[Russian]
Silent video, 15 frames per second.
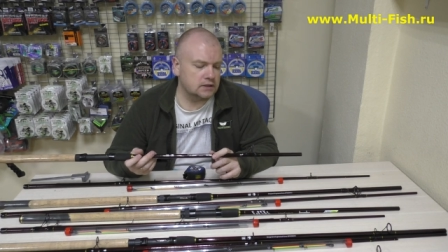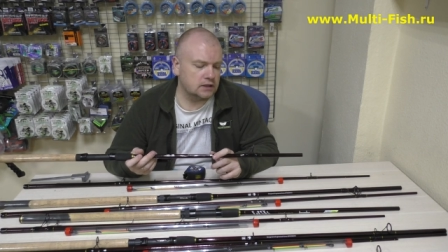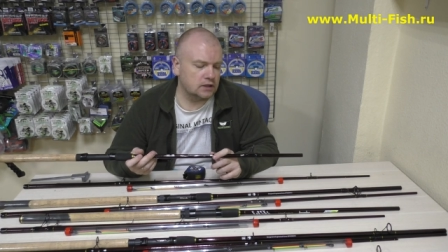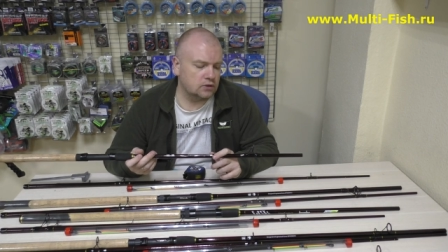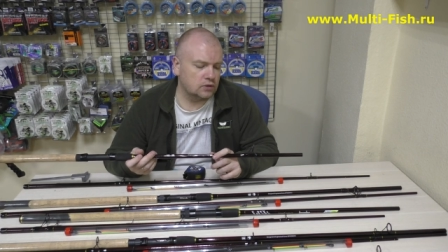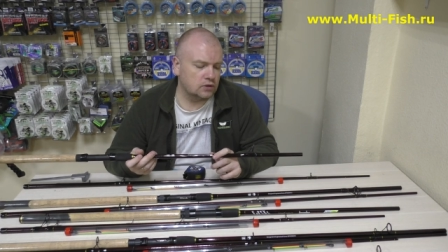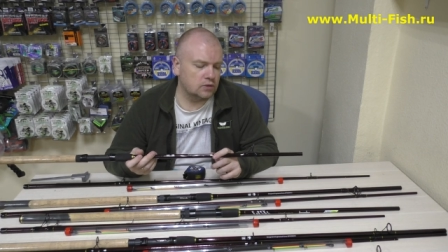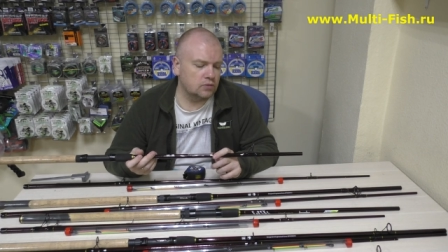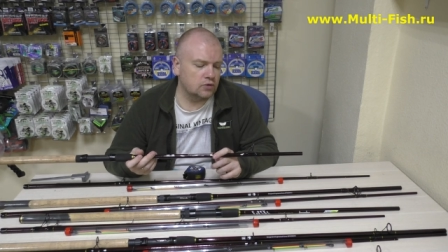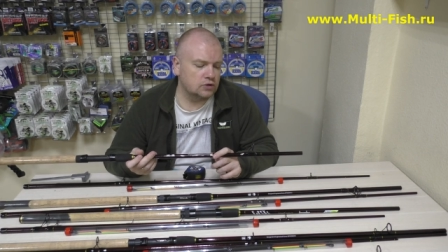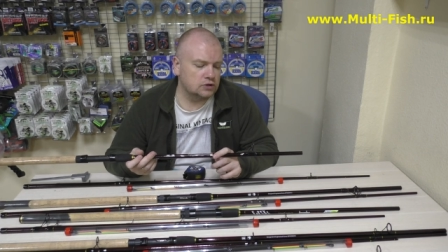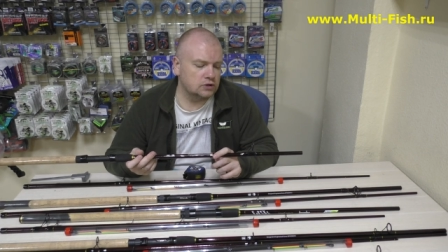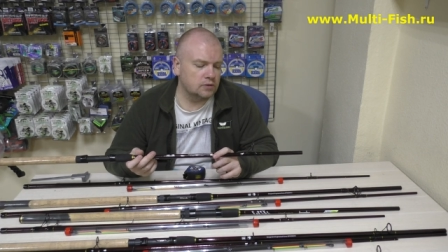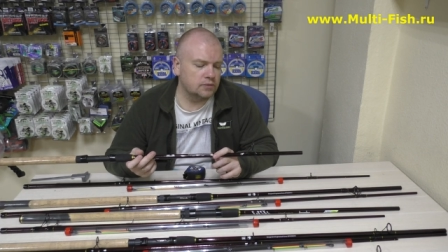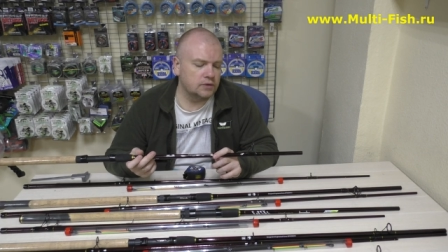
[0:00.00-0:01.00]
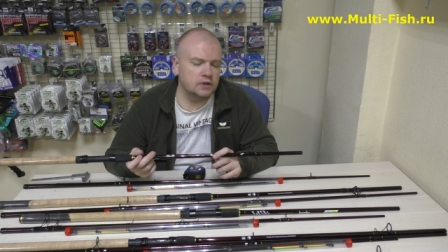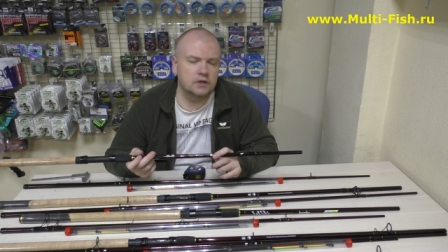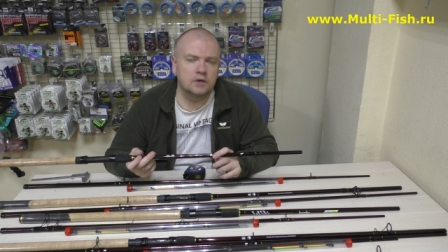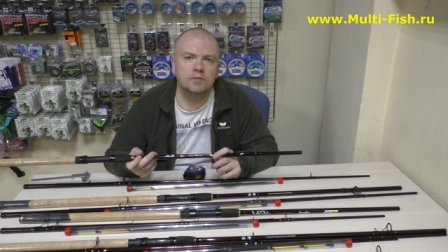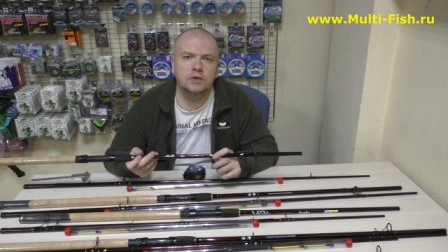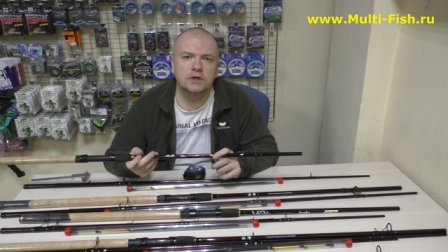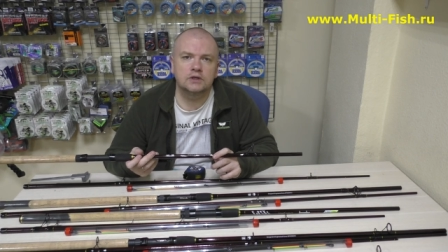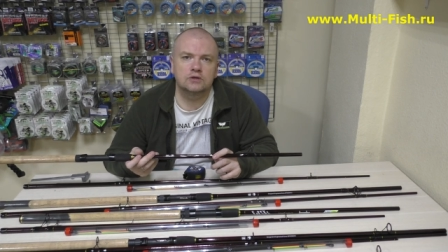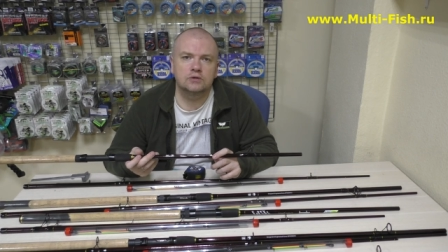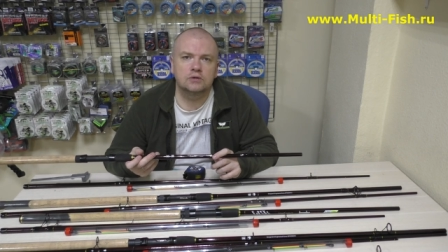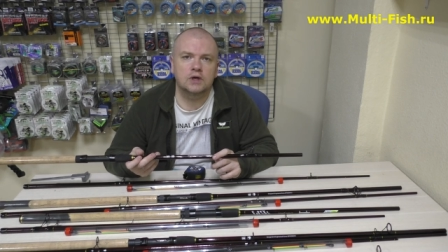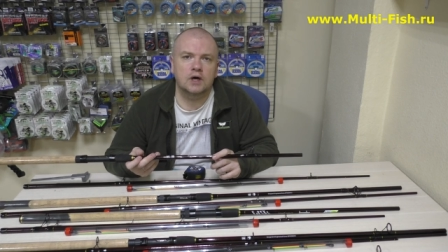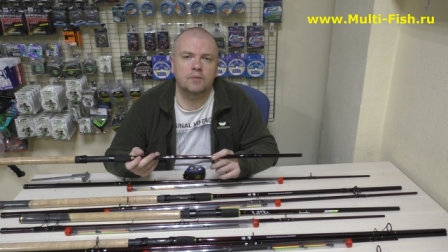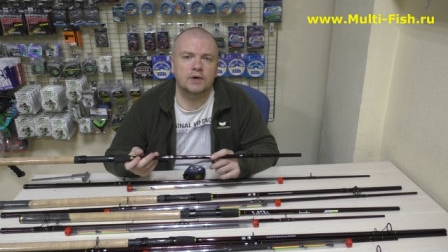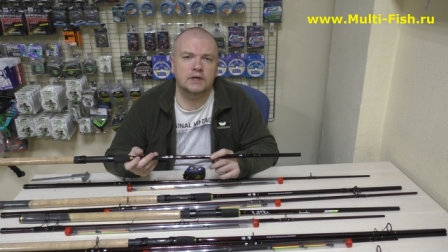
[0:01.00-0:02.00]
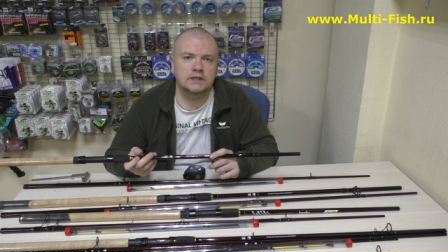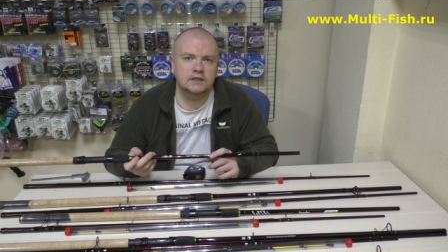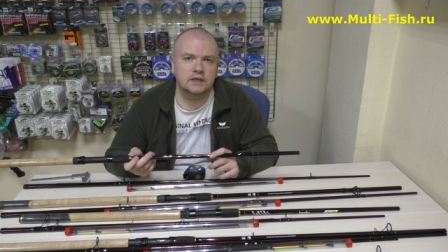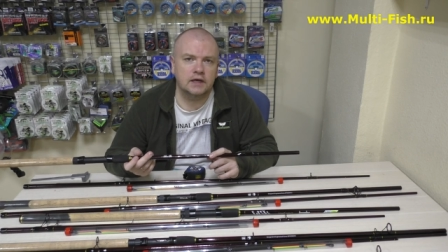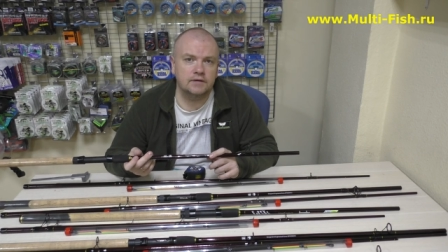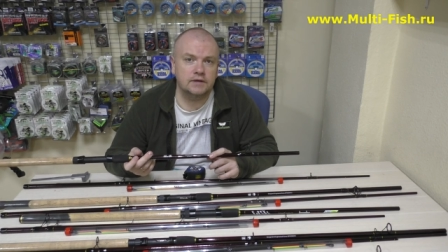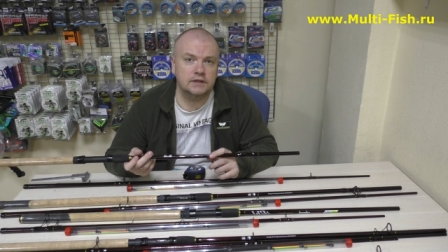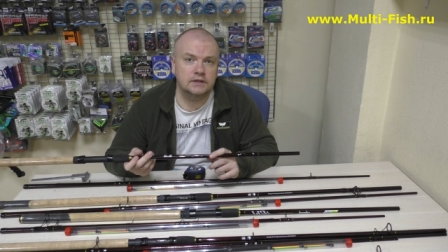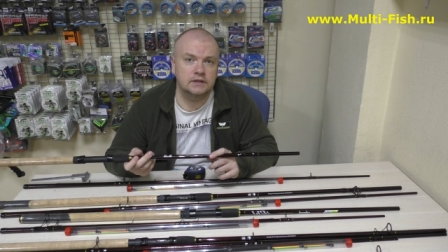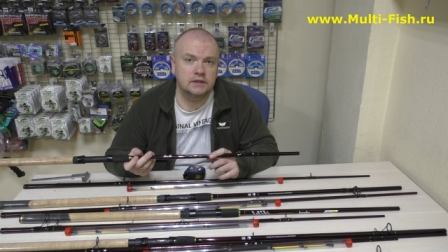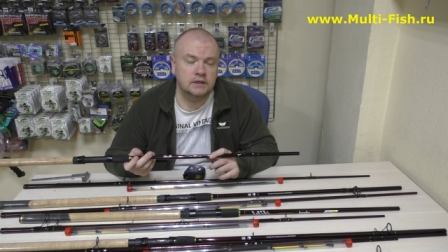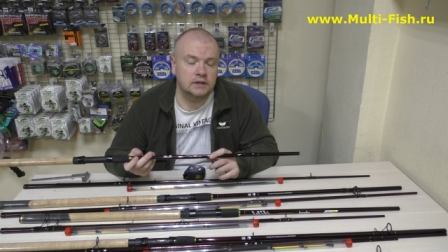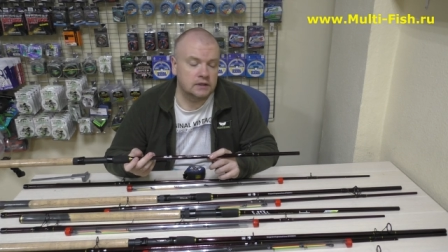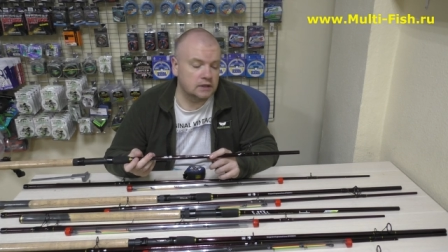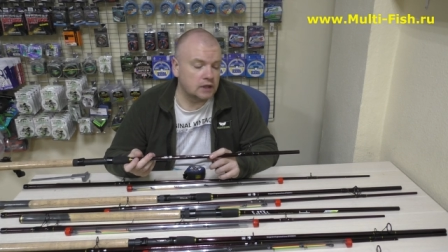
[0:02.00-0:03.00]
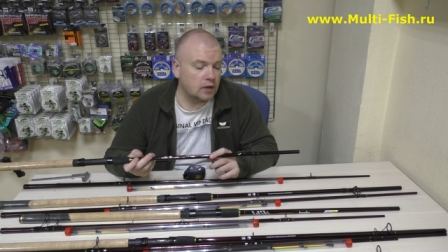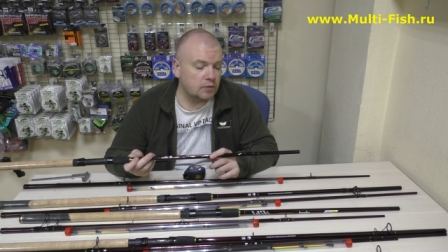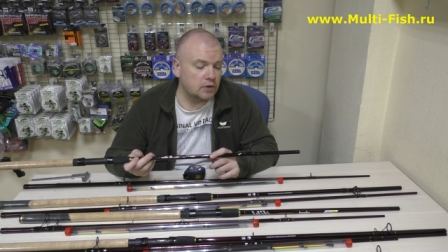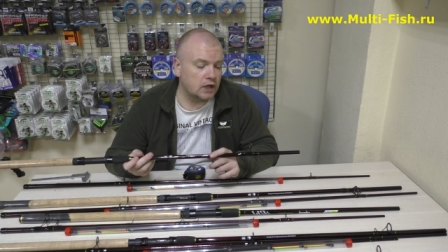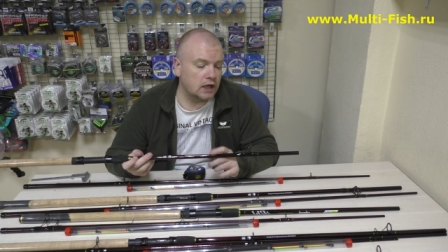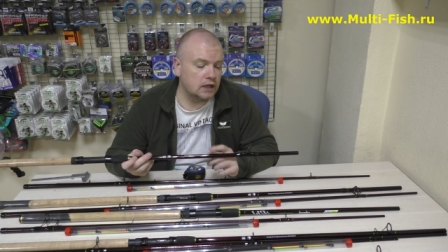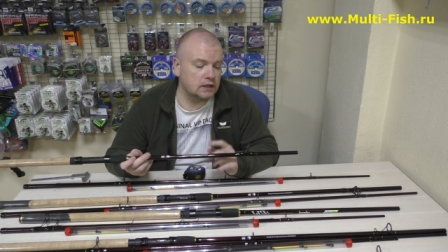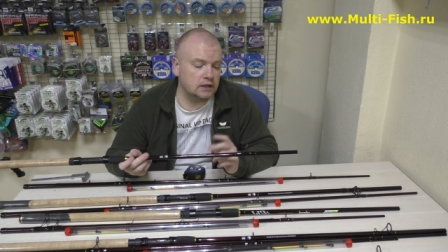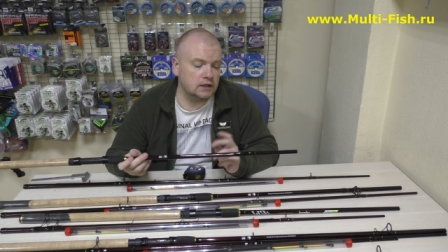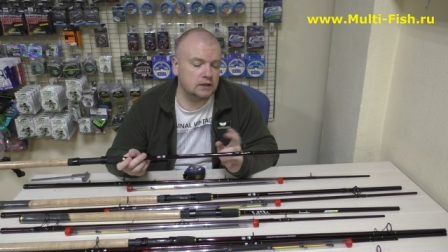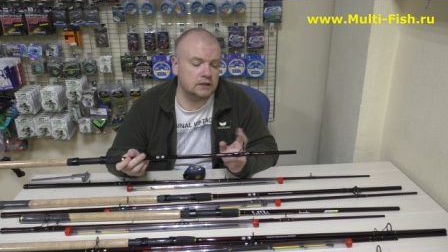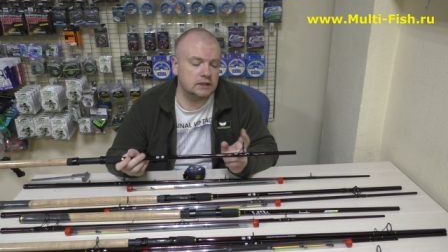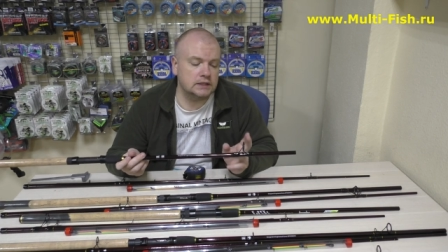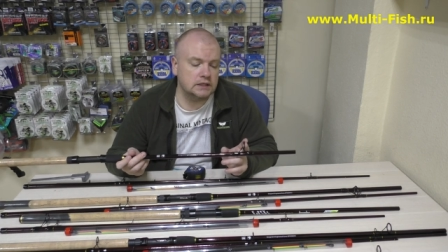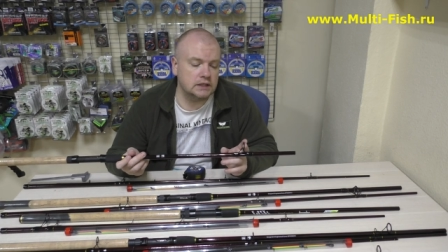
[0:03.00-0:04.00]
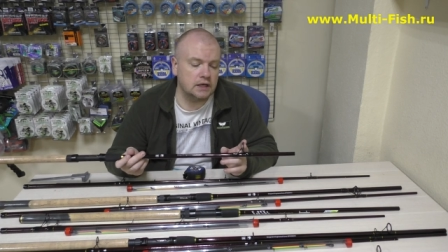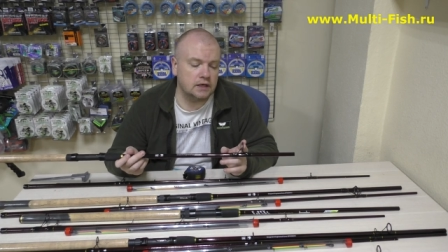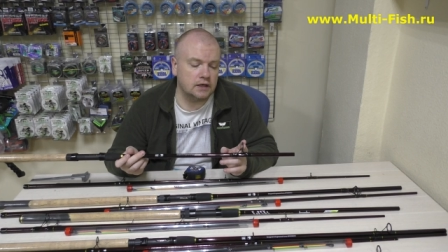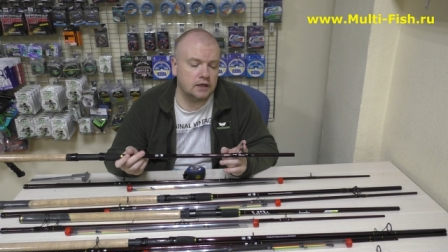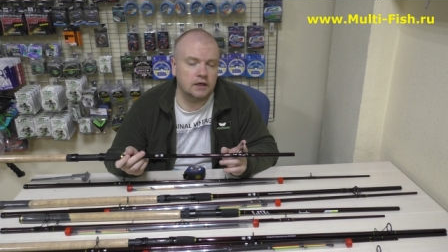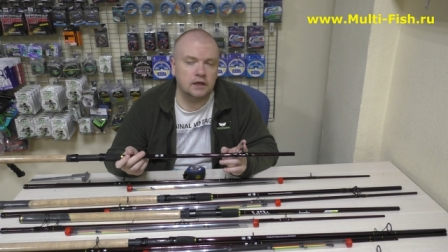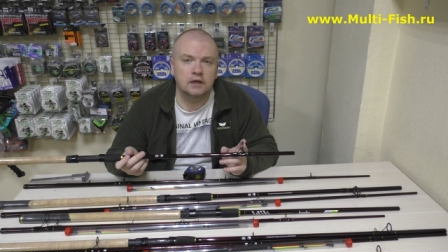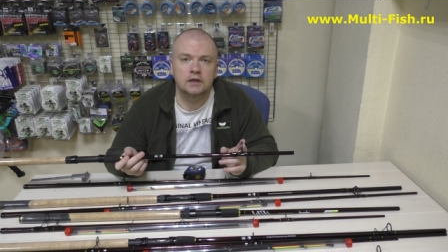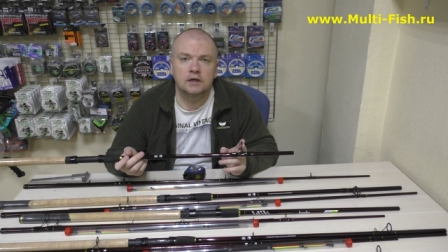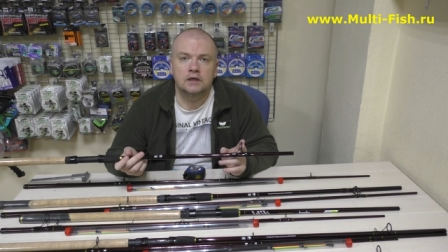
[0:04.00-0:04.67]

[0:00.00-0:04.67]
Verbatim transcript: которые можно было бы сюда поставить на бланк, эта серия